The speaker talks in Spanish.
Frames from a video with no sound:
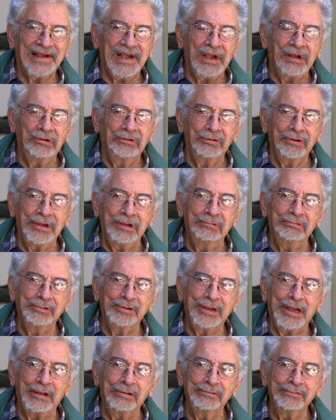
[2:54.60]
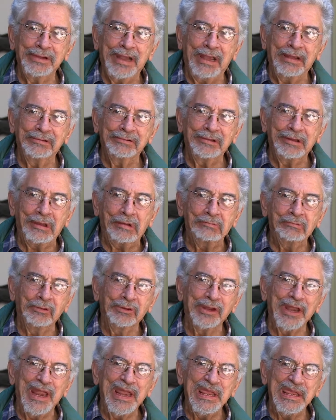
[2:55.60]
recurrimos a una nueva
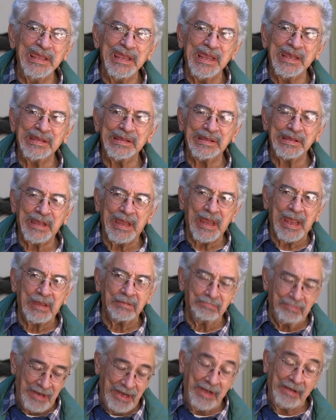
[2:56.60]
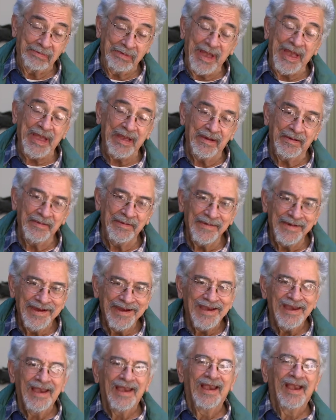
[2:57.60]
modalidad para México
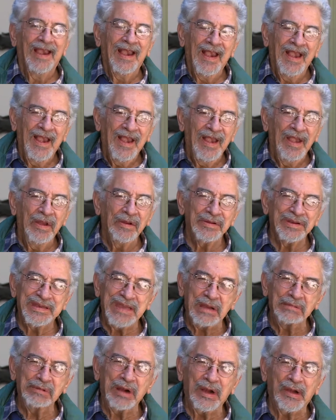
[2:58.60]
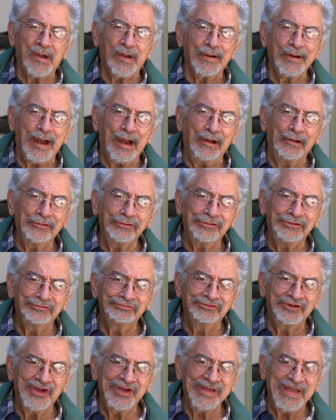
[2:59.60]
lo que se llama
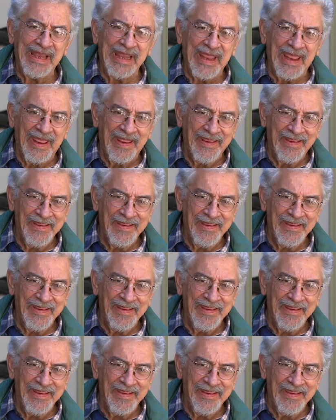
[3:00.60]
crowdfunding